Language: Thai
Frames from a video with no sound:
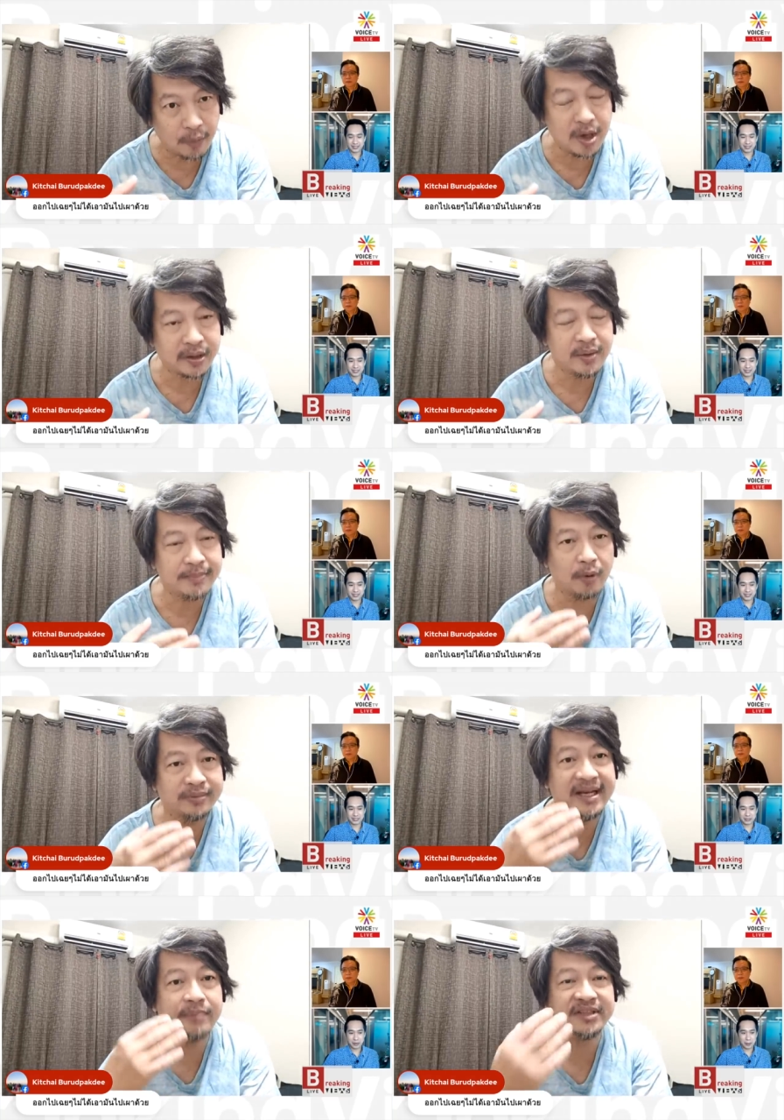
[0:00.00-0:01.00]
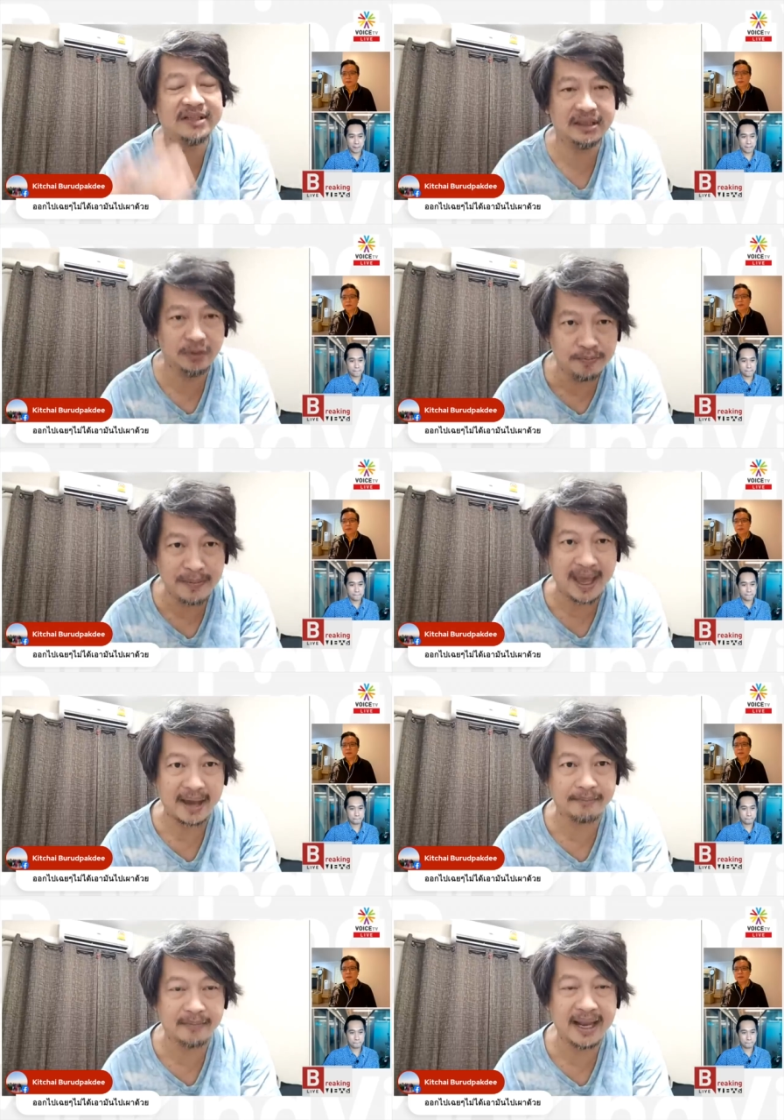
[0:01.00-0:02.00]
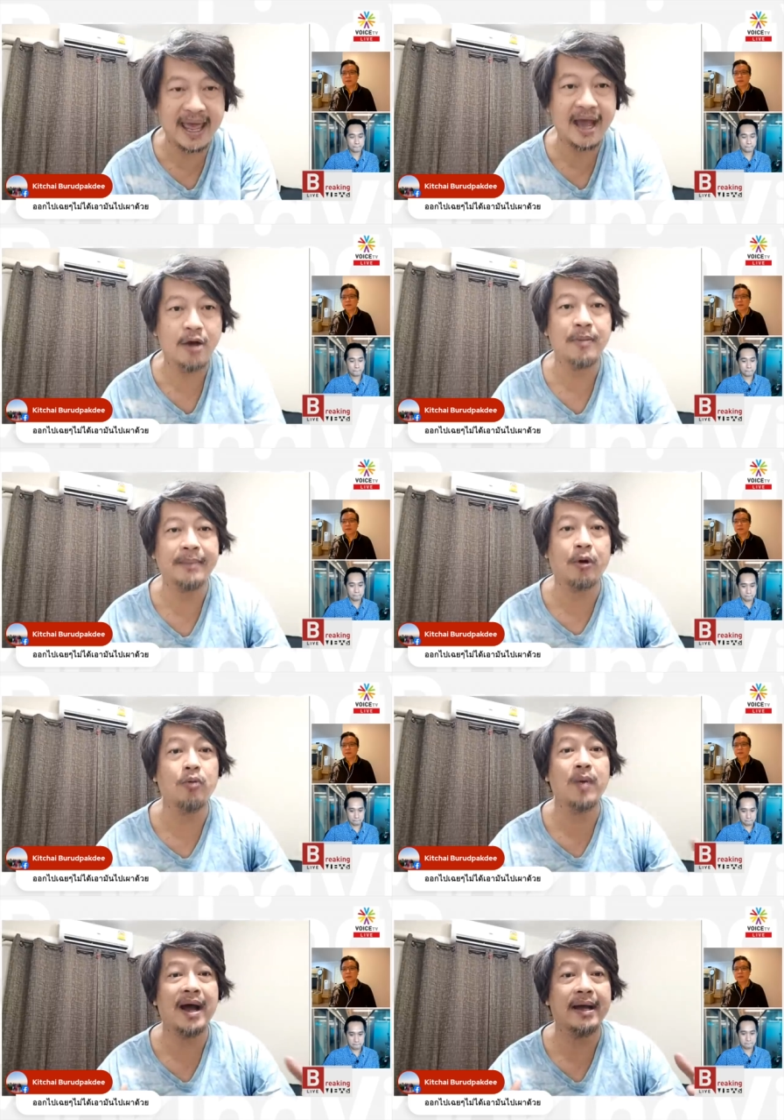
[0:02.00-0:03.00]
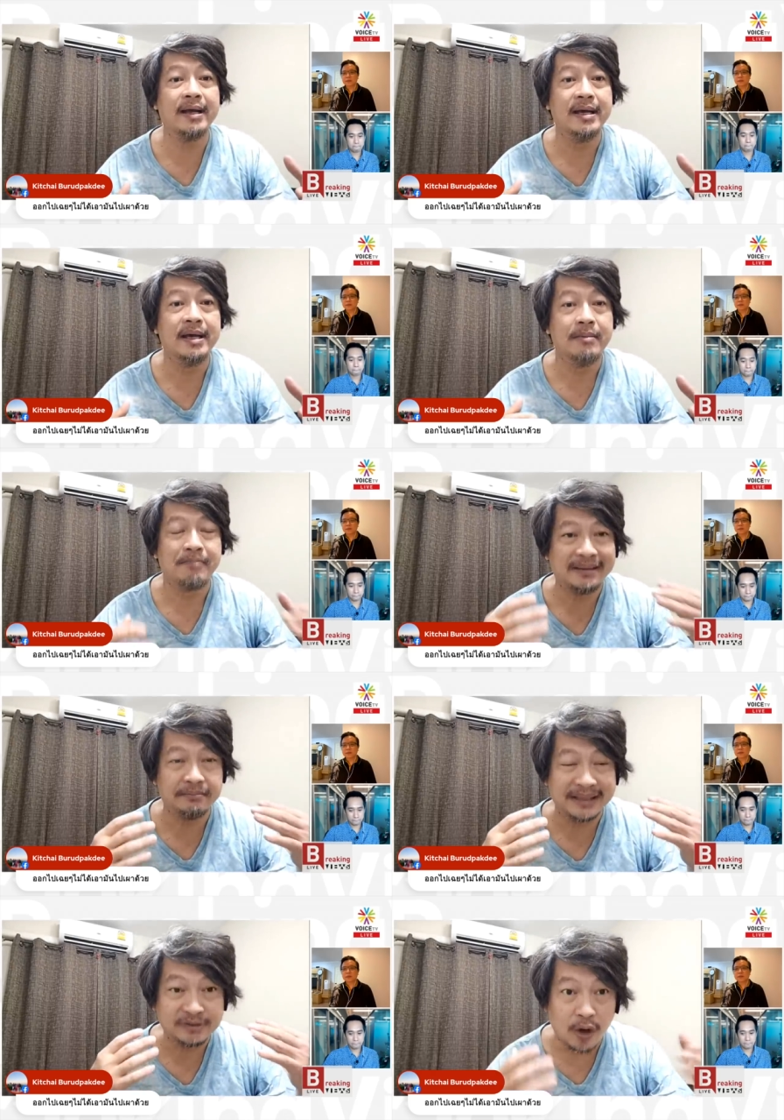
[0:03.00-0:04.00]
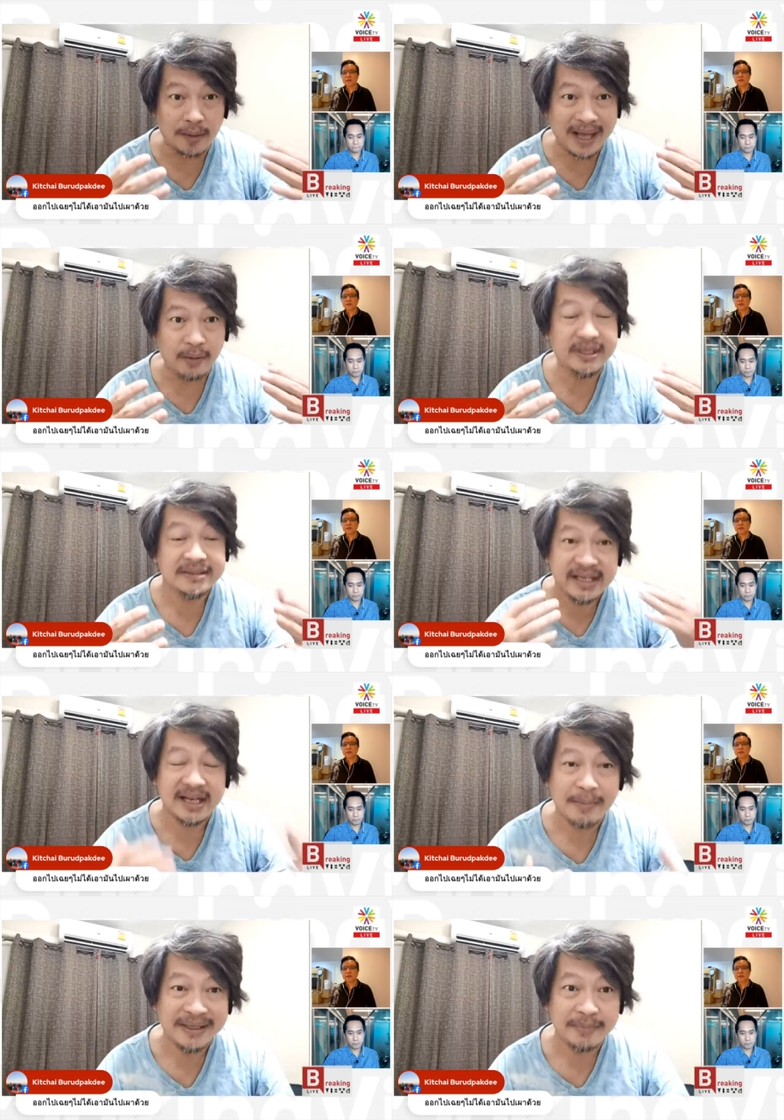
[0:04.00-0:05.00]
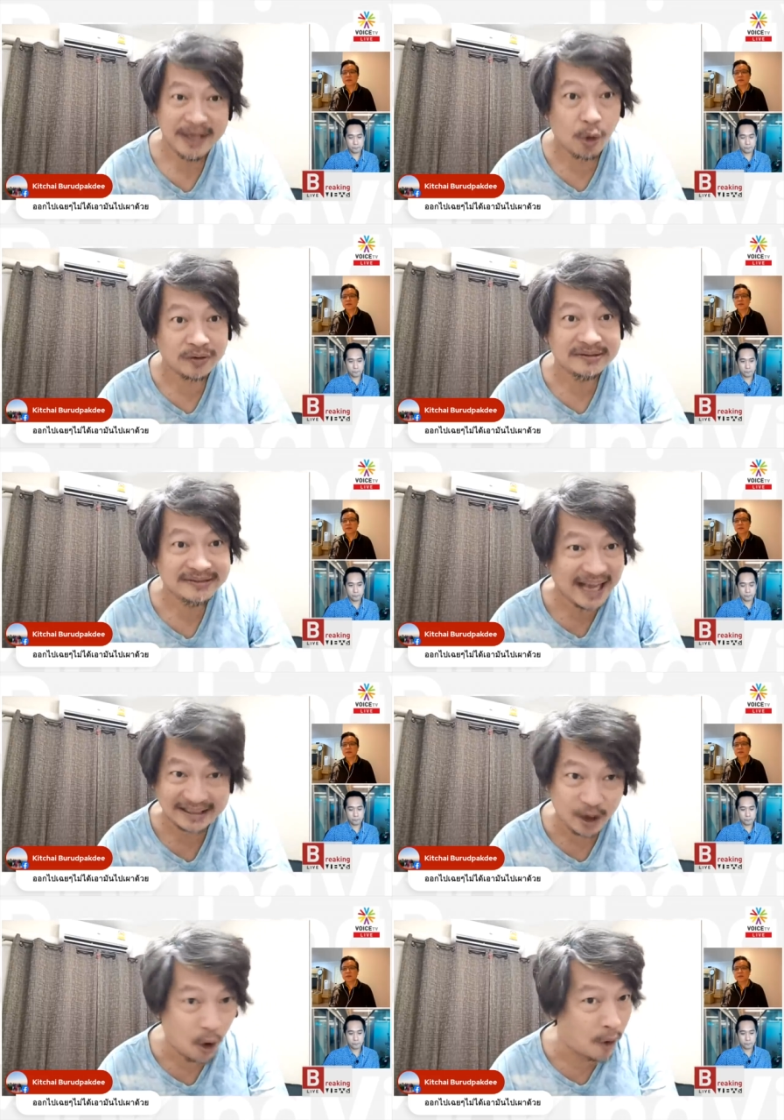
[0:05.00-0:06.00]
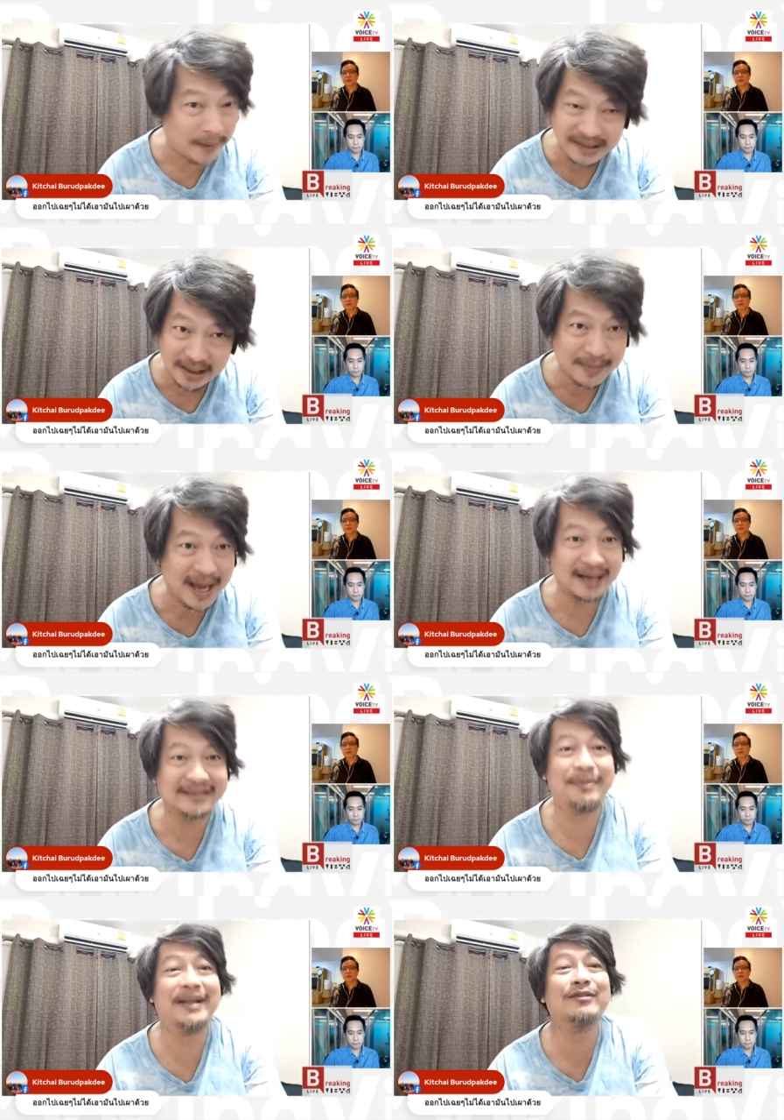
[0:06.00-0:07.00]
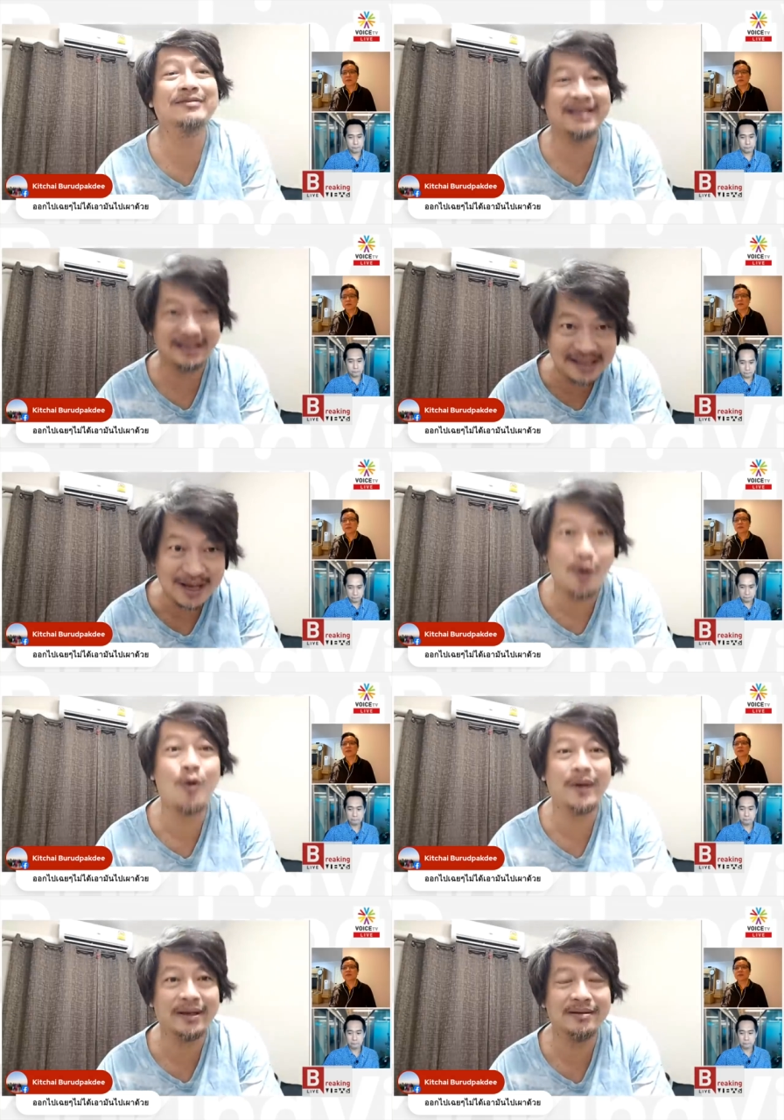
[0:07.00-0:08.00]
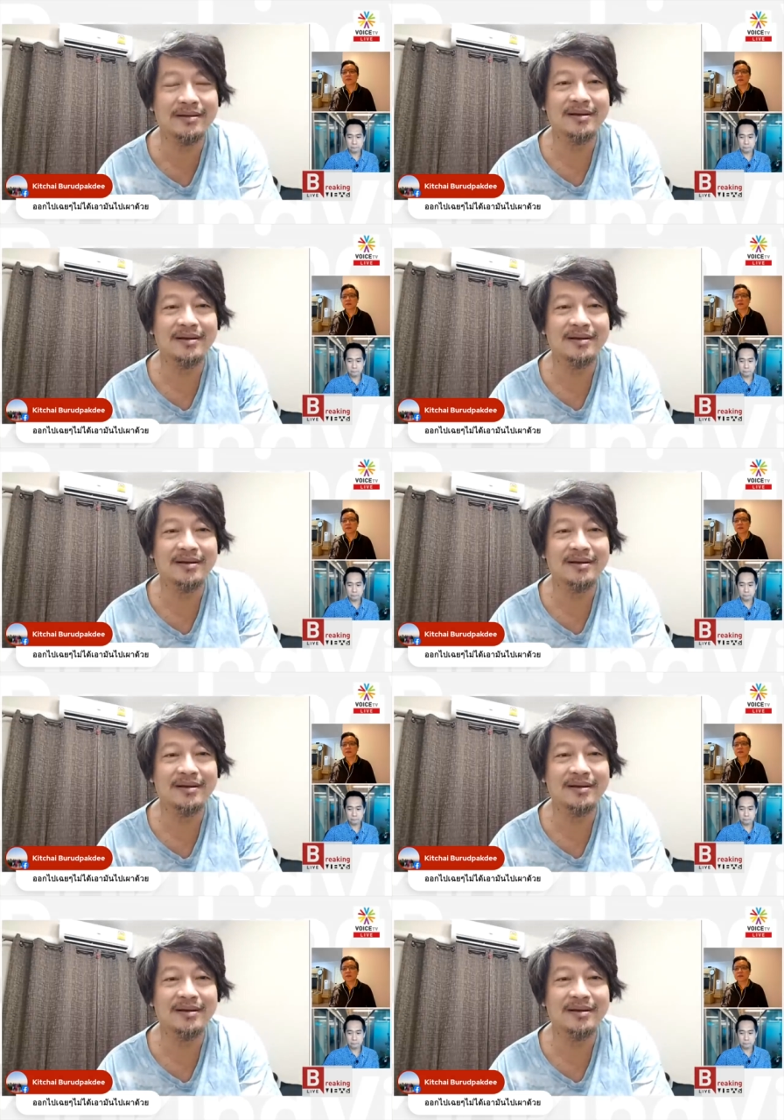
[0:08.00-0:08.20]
ผมก็คิดว่าผมได้นำเสนอรูปแบบแล้วมันพบว่ามันมันตอบคาถามจริงๆ แล้วมันยังมีคนอยากจะออกมาเยอะมากเลยแต่ติดเรื่องโควิด